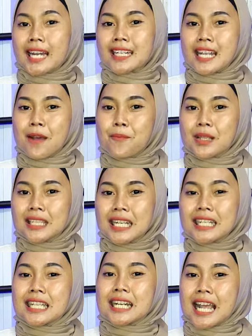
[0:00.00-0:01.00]
akan
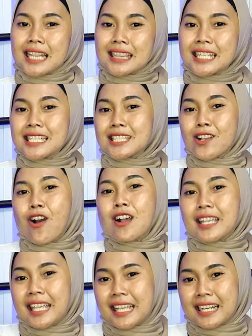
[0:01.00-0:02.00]
dapetin gratis
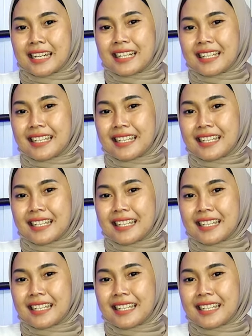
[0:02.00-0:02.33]
ongkir.